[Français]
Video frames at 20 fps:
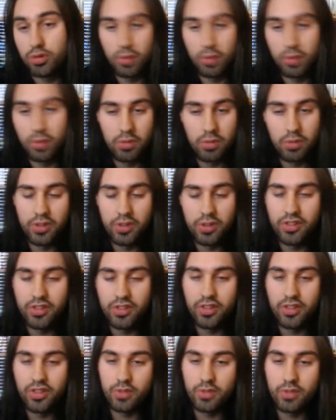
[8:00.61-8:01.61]
je dis pas de bêtises,
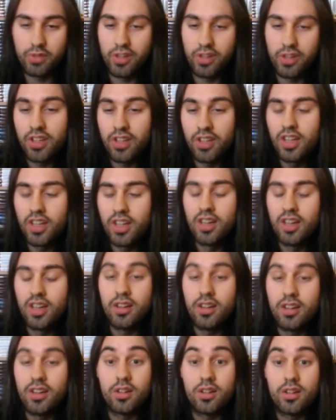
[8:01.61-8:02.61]
c'était ce week-end.
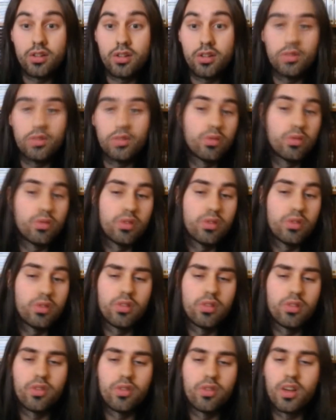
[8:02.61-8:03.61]
Euh, donc
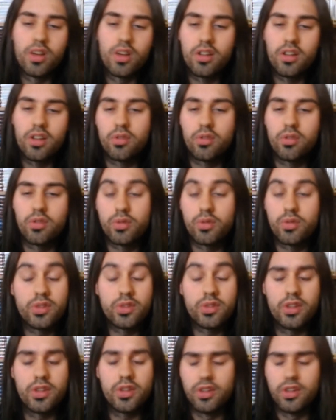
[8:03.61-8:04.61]
voilà,
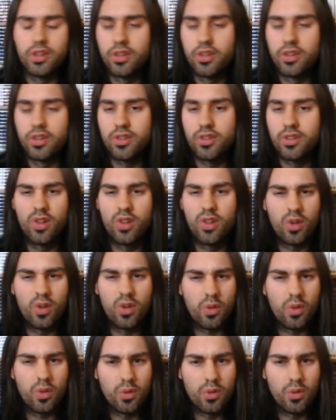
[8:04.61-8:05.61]
c'est
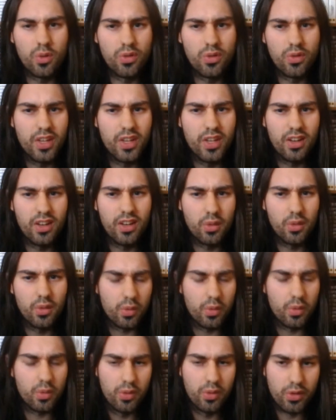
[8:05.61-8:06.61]
dans 11 villes,
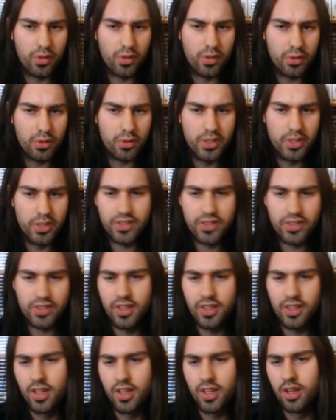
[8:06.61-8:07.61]
dont une en
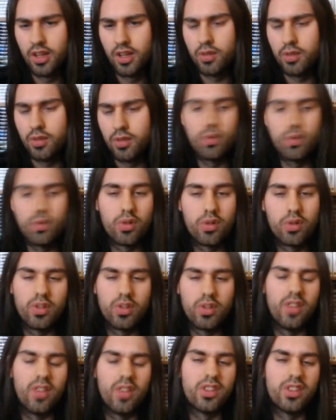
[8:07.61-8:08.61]
Suisse. Donc
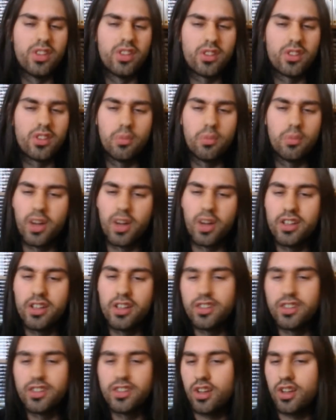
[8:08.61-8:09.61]
il y avait
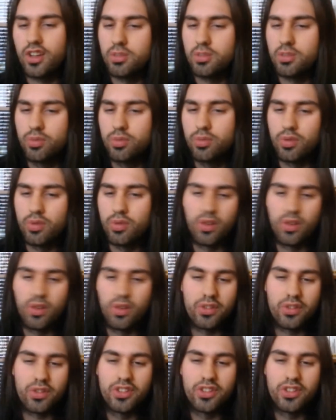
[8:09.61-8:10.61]
Paris, Strasbourg,
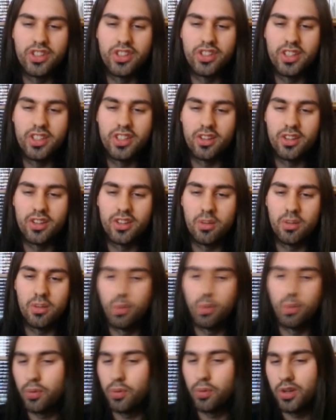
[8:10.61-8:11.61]
Nancy,
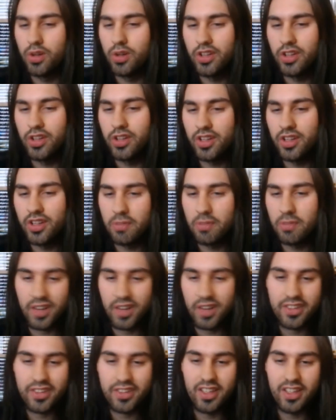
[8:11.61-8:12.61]
Montpellier,
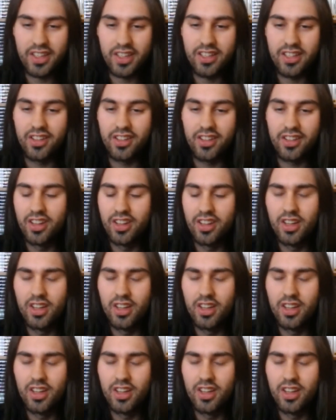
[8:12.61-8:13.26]
Marseille,